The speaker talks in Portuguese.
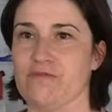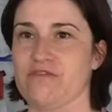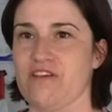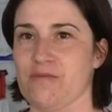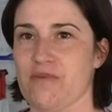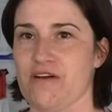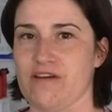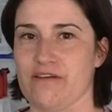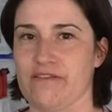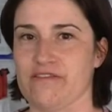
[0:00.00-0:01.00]
um
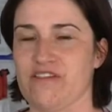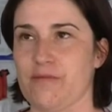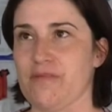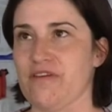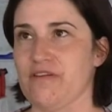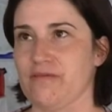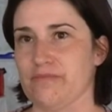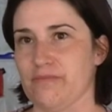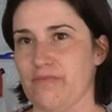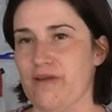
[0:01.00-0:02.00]
tema sempre
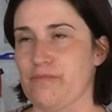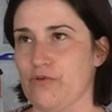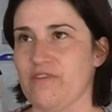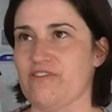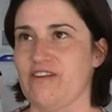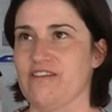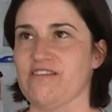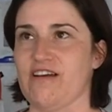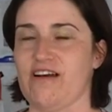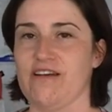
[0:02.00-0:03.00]
é bom
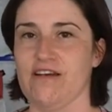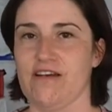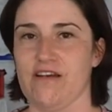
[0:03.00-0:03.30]
atualizar.